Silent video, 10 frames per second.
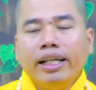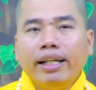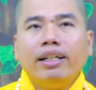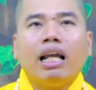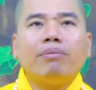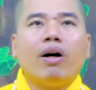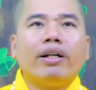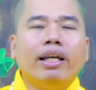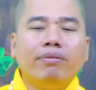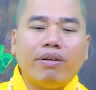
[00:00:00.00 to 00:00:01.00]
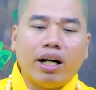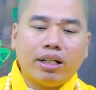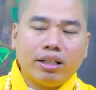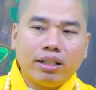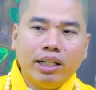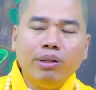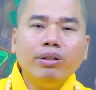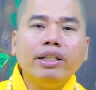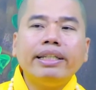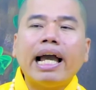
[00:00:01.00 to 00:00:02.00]
đi đứng nằm ngồi niệm Phật, hiếu
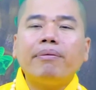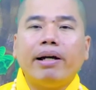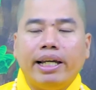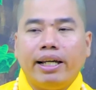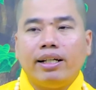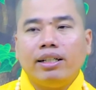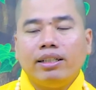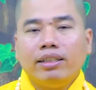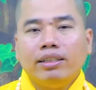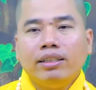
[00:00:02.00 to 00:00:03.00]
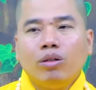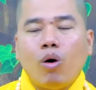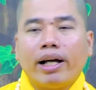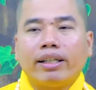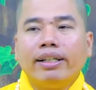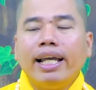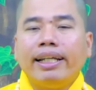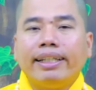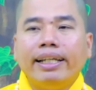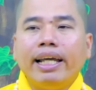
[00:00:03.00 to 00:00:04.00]
với cha mẹ, hòa thuận với
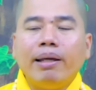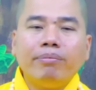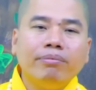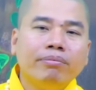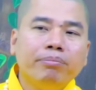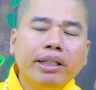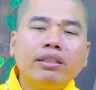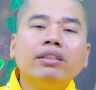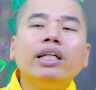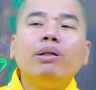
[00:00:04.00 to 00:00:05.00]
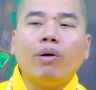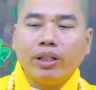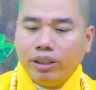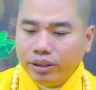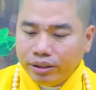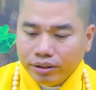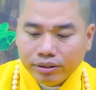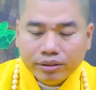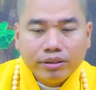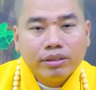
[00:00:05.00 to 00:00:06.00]
anh chị em, biết thương yêu mọi người.
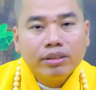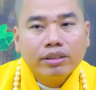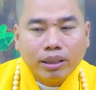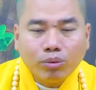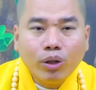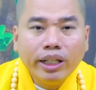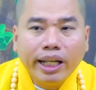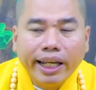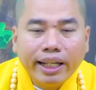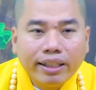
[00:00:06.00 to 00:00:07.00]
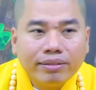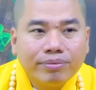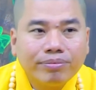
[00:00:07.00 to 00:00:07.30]
Sống có ý nghĩa.